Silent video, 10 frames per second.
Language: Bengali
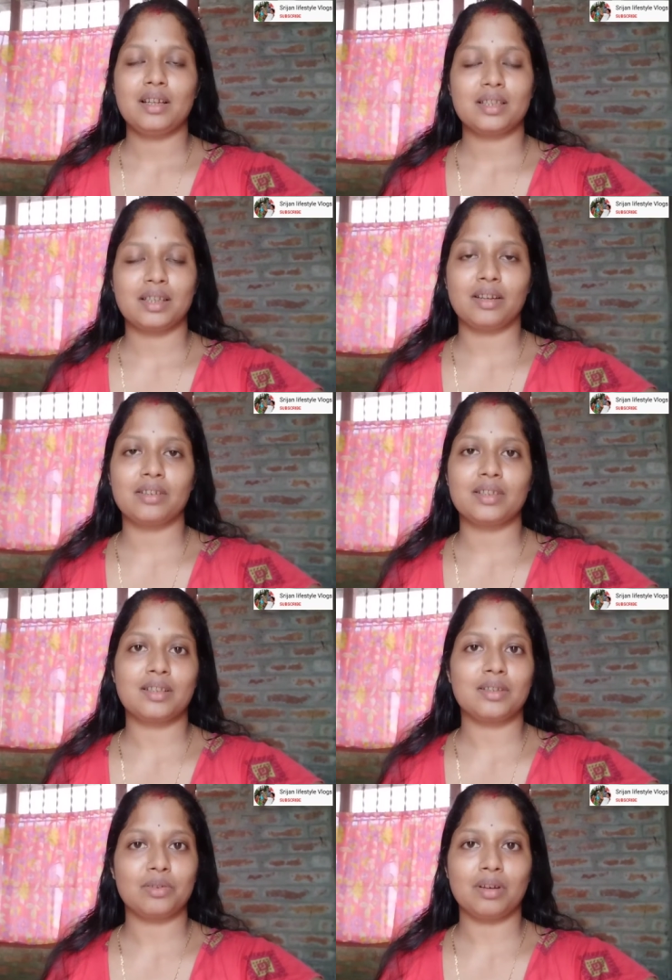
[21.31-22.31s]
সেটা হচ্ছে
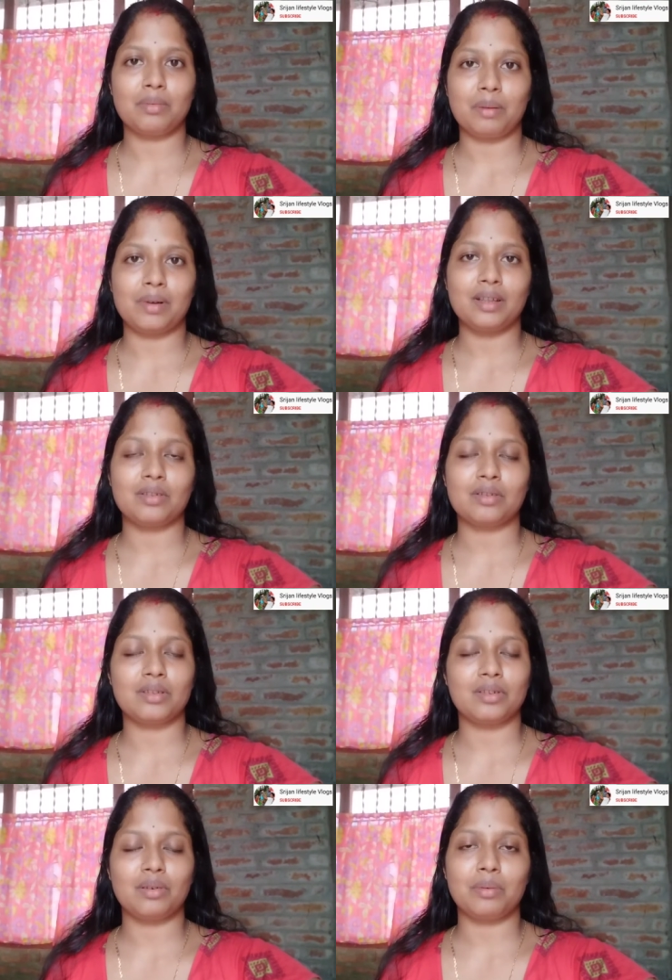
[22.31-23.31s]
সৃজনের বাবা তো
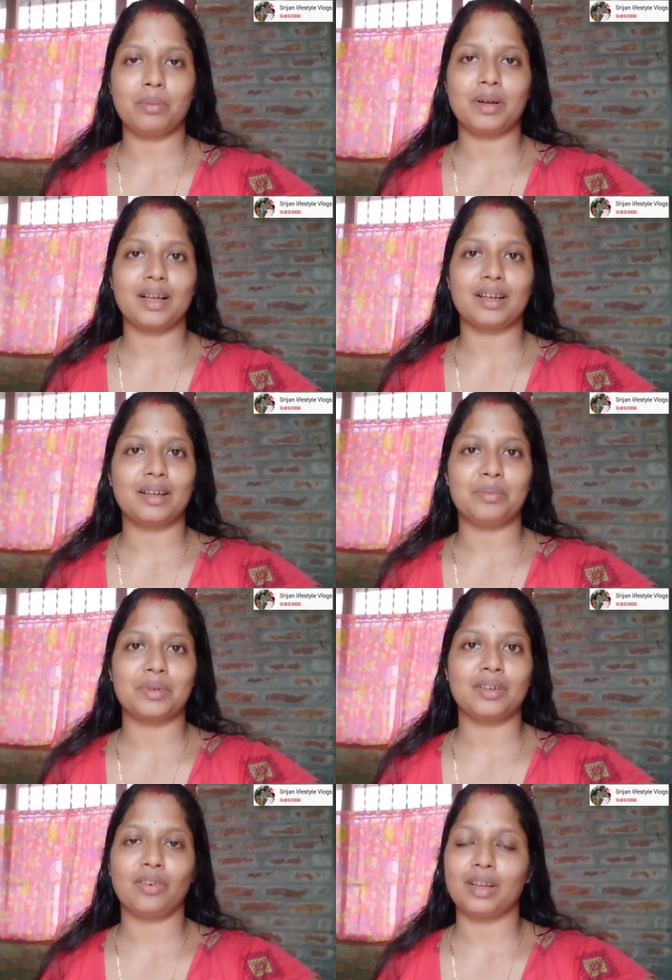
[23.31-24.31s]
সৃজনের বাবা কালকে
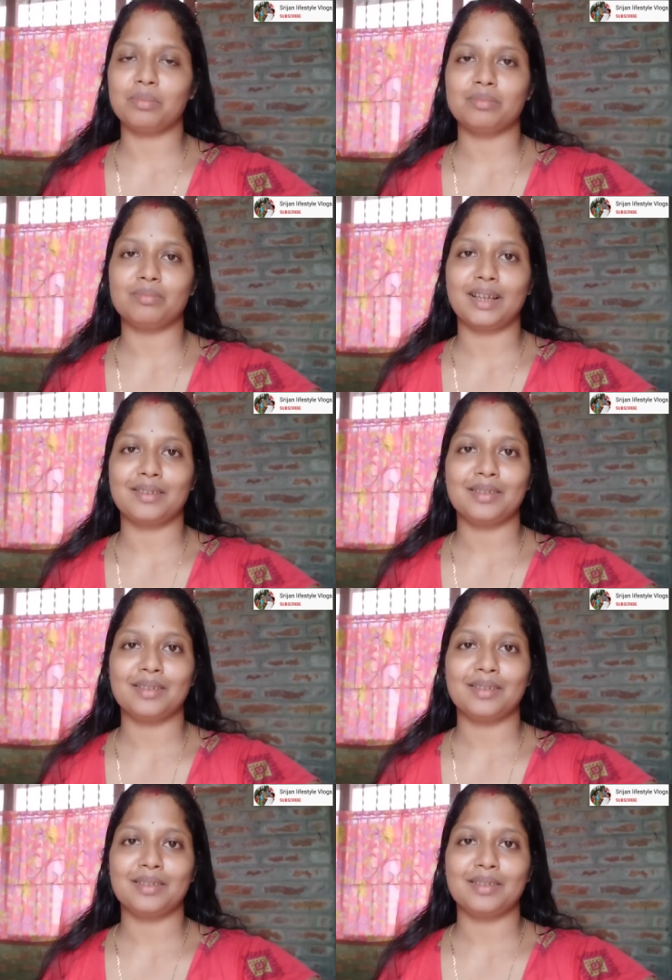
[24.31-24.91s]
আমাকে অনেক মানে